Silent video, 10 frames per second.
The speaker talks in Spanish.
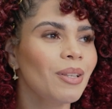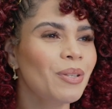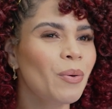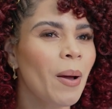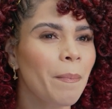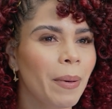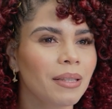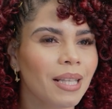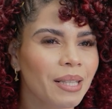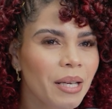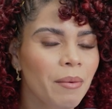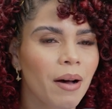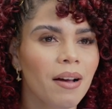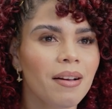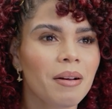sus
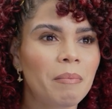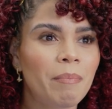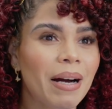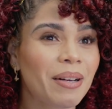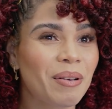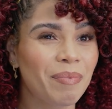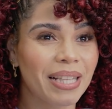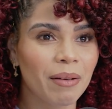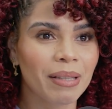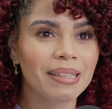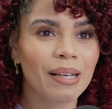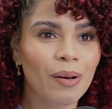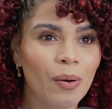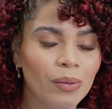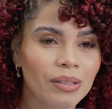expectativas van completamente en
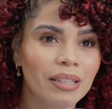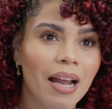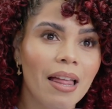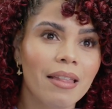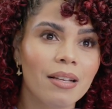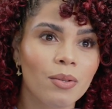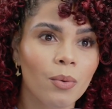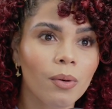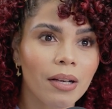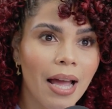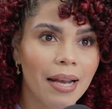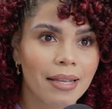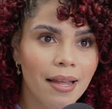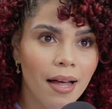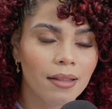contra de su
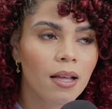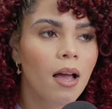realidad.